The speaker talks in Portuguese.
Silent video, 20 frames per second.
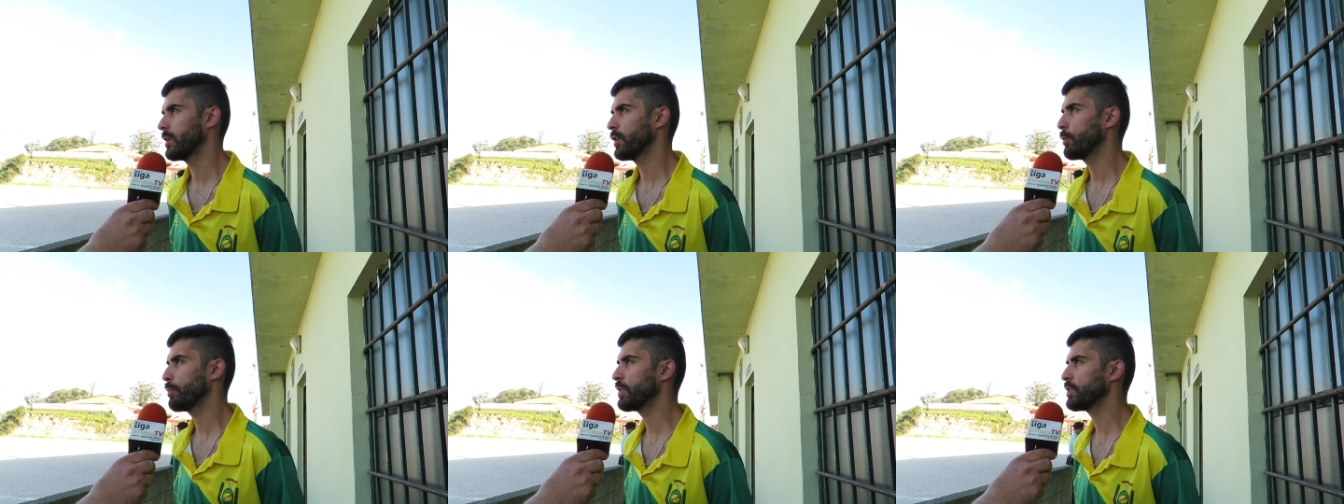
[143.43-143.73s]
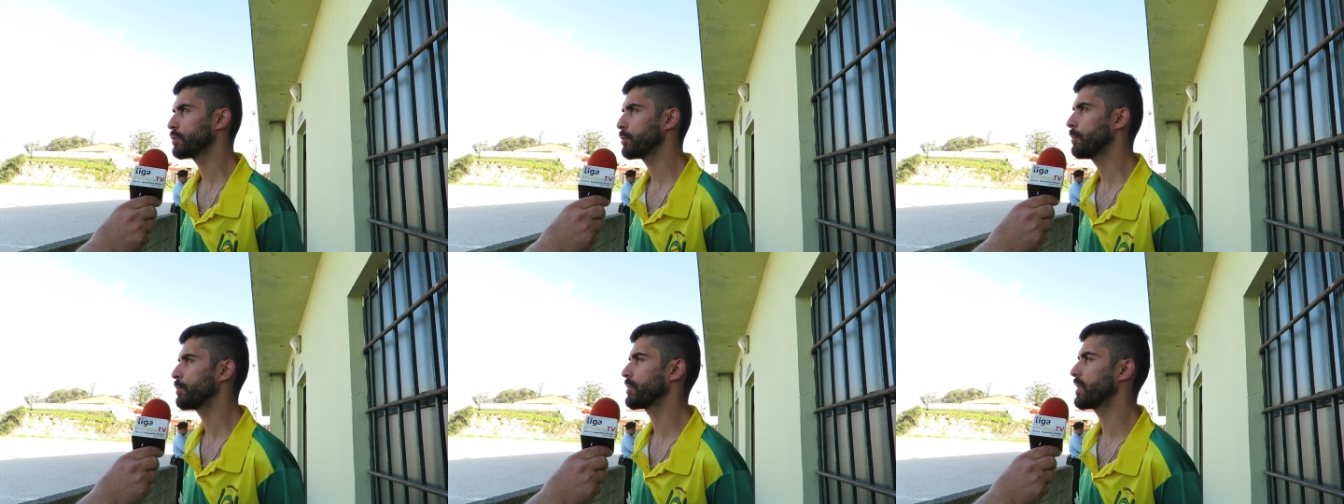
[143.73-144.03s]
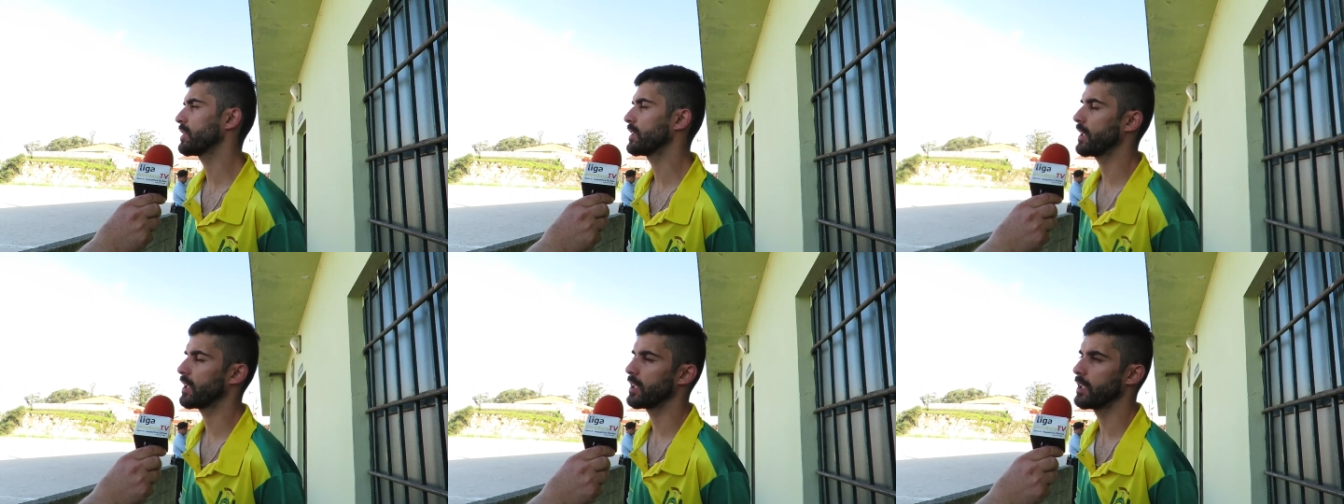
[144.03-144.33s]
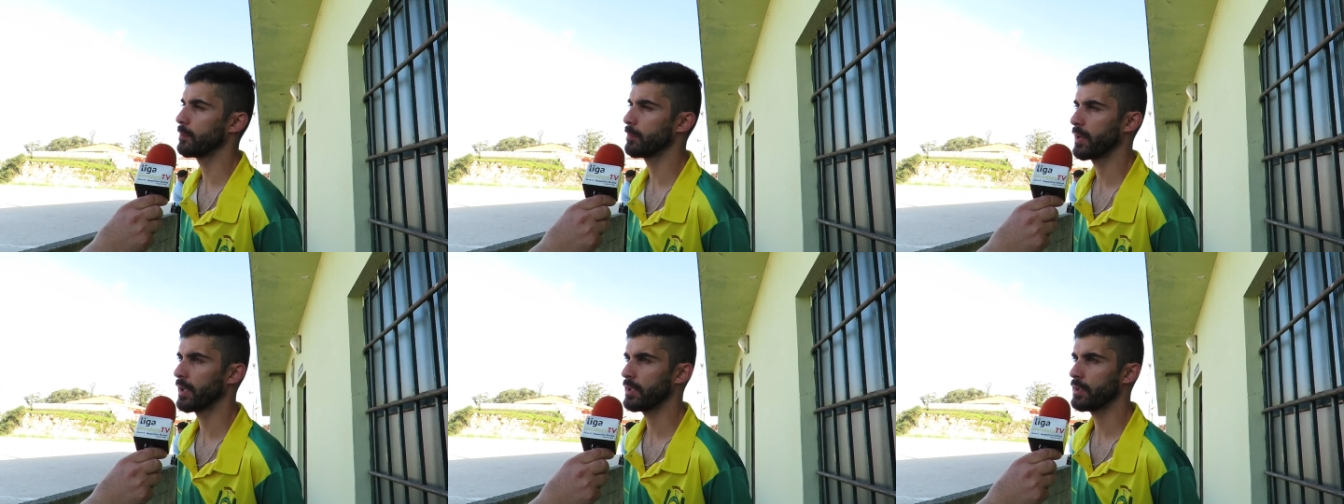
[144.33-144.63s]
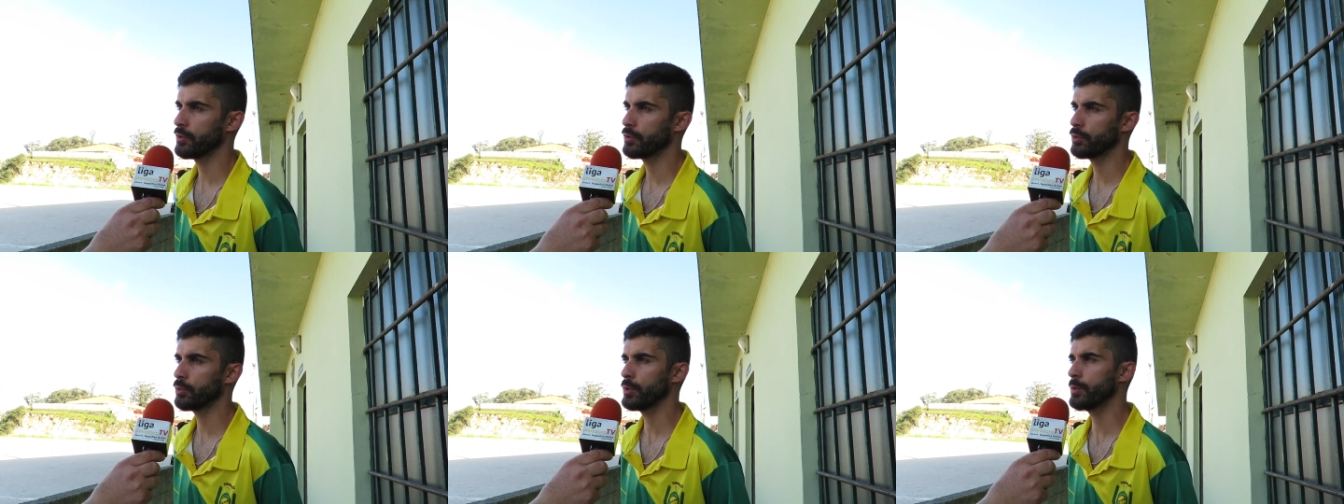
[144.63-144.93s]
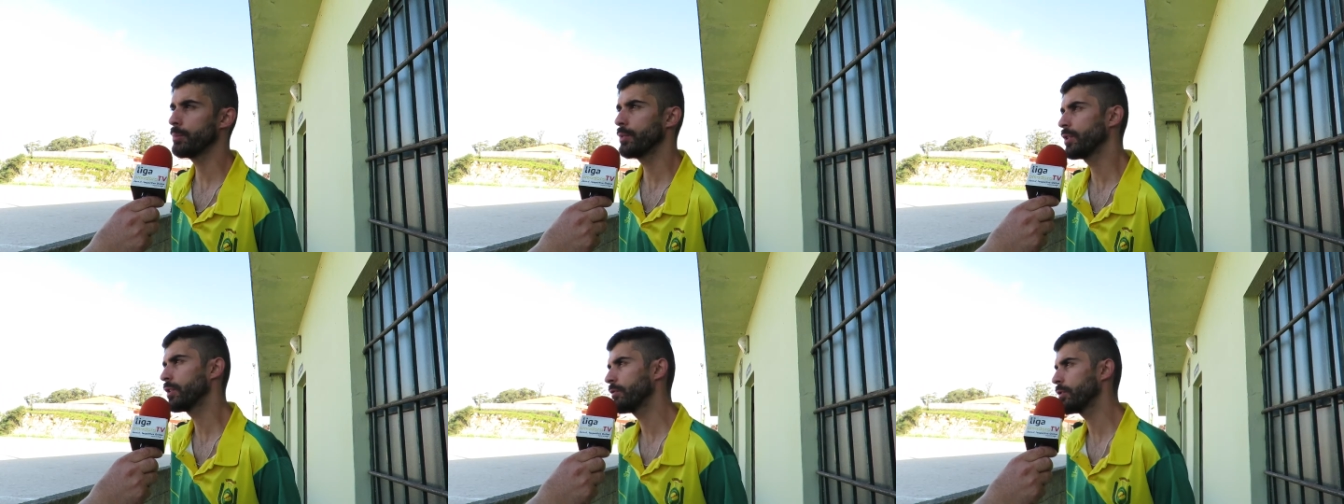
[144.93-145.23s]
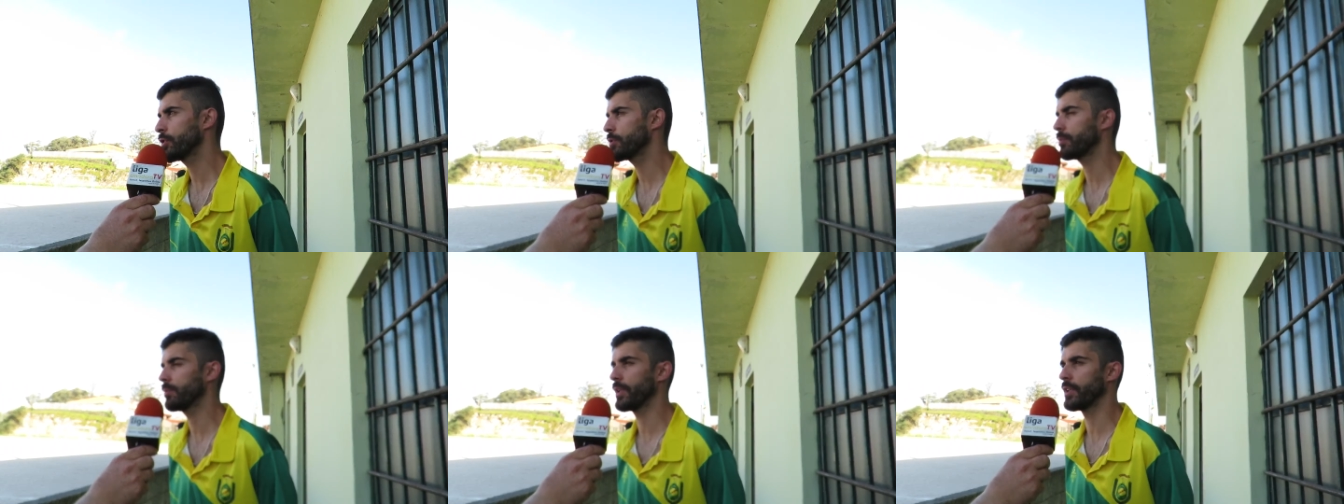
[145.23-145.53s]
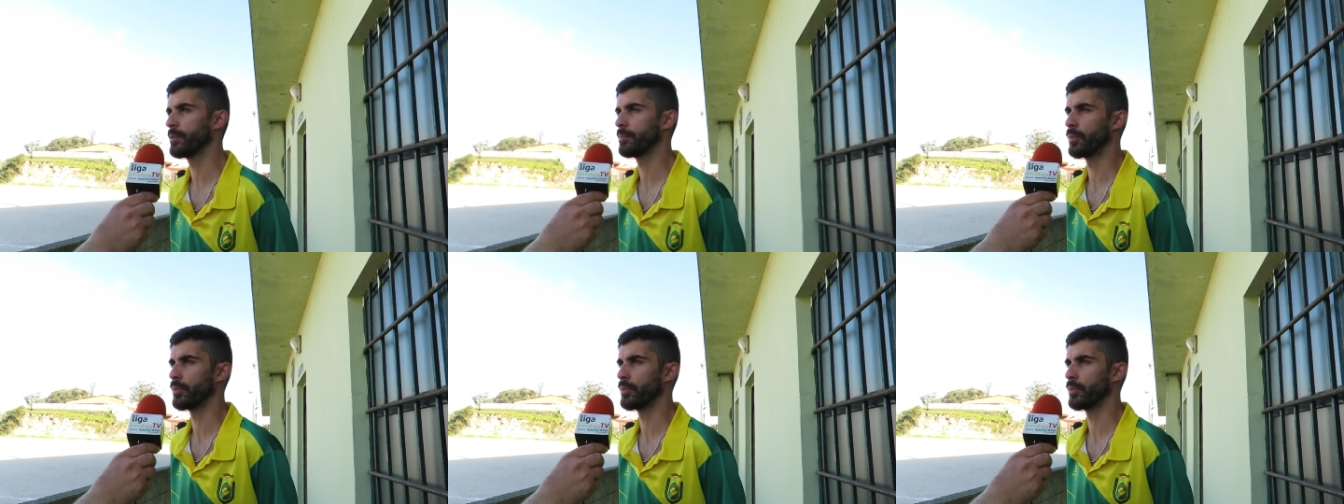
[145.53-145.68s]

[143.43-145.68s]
eu penso que o é importante é a equipa, isso o individualismo bem